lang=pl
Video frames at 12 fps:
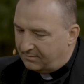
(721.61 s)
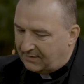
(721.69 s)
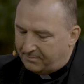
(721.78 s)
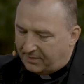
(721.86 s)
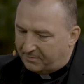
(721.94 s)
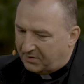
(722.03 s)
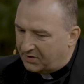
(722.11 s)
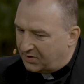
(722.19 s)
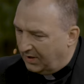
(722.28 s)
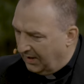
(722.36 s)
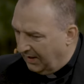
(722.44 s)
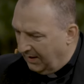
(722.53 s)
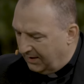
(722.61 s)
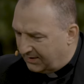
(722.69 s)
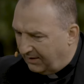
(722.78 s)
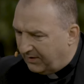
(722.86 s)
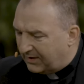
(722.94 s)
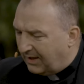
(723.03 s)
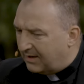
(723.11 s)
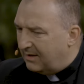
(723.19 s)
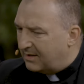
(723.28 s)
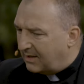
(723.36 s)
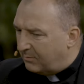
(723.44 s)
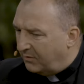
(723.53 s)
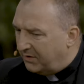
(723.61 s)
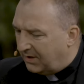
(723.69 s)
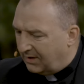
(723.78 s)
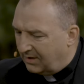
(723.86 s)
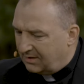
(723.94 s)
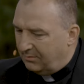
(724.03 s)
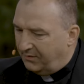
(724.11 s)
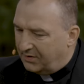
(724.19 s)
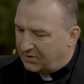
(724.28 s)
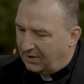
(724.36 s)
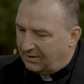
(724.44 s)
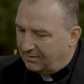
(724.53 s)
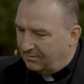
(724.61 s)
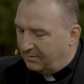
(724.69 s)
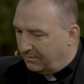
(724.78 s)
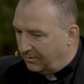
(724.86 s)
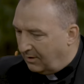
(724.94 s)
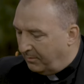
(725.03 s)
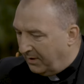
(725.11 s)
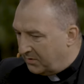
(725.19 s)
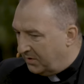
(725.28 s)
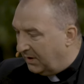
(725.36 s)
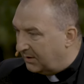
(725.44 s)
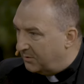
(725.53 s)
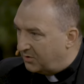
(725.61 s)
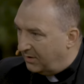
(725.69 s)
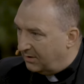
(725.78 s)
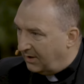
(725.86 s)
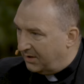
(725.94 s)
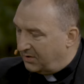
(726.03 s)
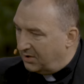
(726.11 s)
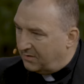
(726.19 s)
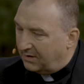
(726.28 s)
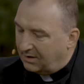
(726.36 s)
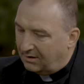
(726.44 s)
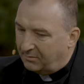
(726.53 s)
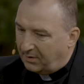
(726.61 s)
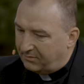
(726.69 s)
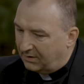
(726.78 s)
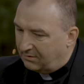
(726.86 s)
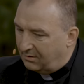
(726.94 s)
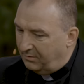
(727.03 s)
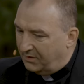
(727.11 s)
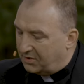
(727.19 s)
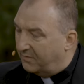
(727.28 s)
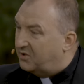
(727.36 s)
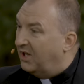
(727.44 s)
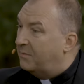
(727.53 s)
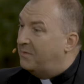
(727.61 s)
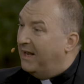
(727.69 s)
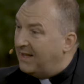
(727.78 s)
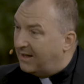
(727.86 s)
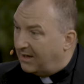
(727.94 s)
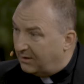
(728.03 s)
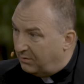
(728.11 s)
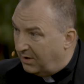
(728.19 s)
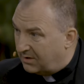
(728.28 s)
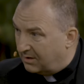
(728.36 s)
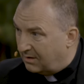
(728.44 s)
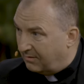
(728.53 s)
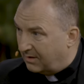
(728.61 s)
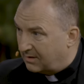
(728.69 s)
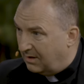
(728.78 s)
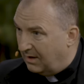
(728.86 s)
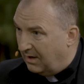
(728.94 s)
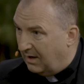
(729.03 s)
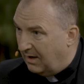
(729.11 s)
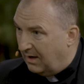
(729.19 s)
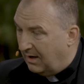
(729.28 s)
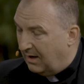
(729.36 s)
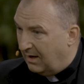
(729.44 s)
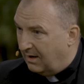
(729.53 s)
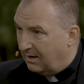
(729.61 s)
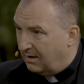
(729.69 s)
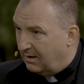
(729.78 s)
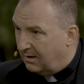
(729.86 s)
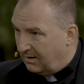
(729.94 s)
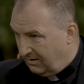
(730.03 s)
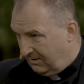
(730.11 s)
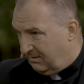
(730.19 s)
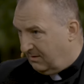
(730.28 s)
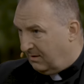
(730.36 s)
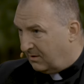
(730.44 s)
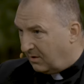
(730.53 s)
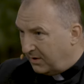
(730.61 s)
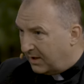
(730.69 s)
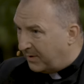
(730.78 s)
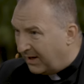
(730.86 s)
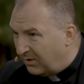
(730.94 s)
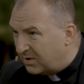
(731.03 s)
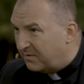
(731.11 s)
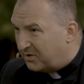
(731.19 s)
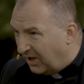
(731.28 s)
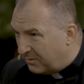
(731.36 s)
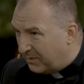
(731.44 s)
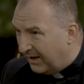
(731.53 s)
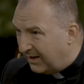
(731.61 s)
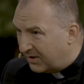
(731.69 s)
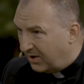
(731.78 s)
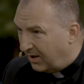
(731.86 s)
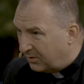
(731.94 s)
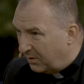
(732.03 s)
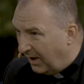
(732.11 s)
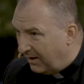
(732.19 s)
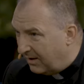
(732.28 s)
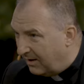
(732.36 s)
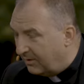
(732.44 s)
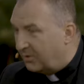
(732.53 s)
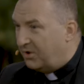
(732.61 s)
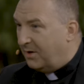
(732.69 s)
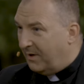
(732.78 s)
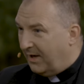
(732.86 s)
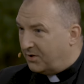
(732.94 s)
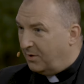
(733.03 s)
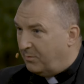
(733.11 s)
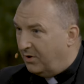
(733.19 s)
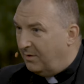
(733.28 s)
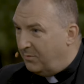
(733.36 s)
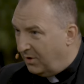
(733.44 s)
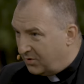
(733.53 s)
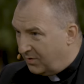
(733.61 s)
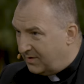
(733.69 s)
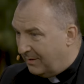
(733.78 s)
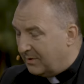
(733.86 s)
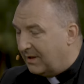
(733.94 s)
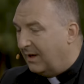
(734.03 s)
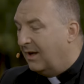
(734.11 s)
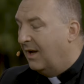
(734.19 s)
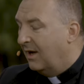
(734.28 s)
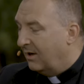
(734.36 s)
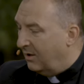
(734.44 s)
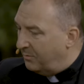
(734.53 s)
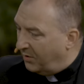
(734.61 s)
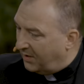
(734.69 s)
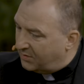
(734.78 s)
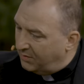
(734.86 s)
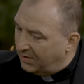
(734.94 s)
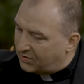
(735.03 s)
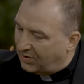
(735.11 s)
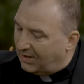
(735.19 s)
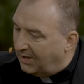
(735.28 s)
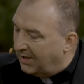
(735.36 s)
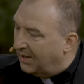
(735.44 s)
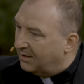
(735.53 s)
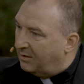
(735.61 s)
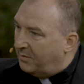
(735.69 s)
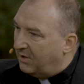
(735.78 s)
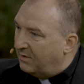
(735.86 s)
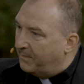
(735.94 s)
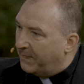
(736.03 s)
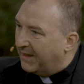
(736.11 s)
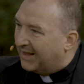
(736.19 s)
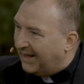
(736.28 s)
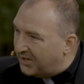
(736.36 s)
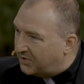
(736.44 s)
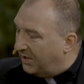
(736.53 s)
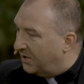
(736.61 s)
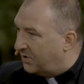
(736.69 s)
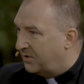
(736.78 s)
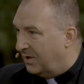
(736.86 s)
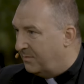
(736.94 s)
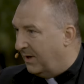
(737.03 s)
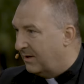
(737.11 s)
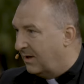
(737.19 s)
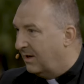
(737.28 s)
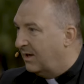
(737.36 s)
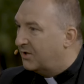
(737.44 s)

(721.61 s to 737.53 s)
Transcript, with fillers: tam papież stawia tak niesamowite tezy. Mówi, że y, oparł się na tym tekście świętego Pawła, który mówi, że w cierpieniach raduje się za was. E, no to nie jest paradoks. W cierpieniach się raduje, no cierpienia się boimy i odrzucamy, tak? I on pokazuje, że dopiero każde nasze cierpienie, mhm.